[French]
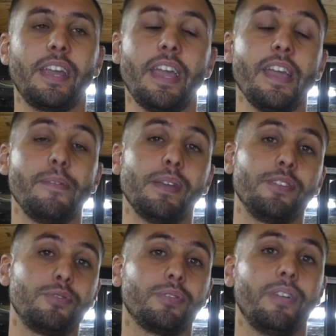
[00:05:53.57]
Et bien
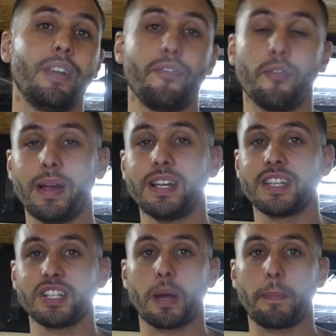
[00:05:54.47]
sûr, la femelle
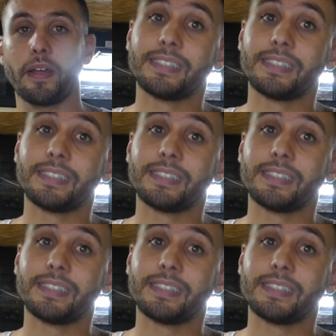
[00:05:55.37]
s'échappait.